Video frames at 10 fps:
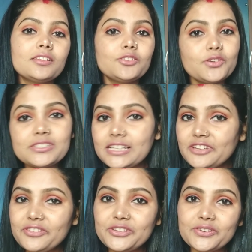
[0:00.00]
तो
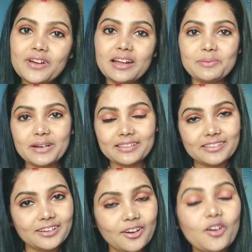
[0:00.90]
चलिए वीडियो को आगे
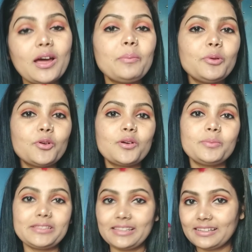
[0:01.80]
बढ़ाते हैं और आप लोगों
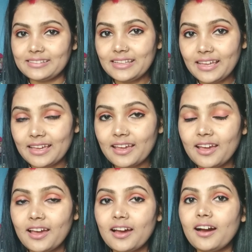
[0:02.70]
को बतलाते हैं
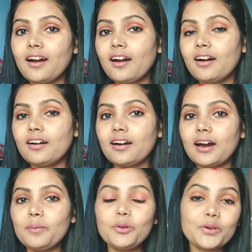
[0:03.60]

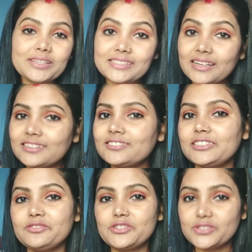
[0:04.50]
आप लोग के साथ
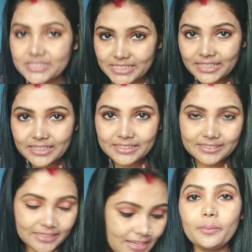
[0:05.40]
रिव्यू तो शेयर
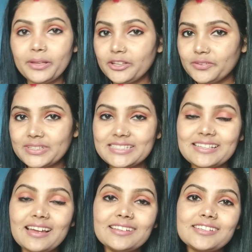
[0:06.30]
करते हैं मैं
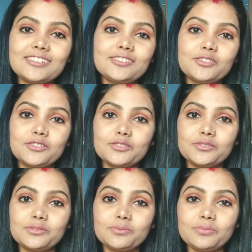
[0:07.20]
रिक्वेस्ट आया था तो
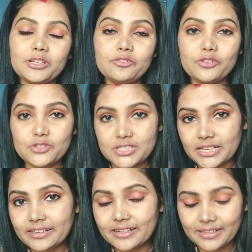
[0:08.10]
रिव्यू
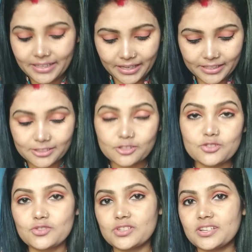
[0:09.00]
शेयर करने के लिए तो
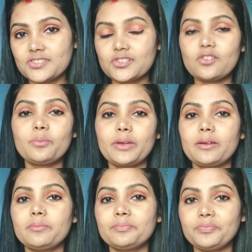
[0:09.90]
सोचा कि चलो
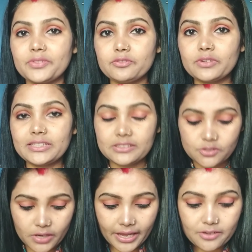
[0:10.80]
मैं वही
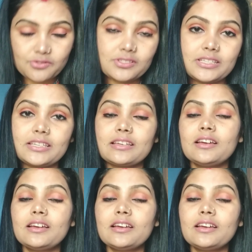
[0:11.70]
जो है उसी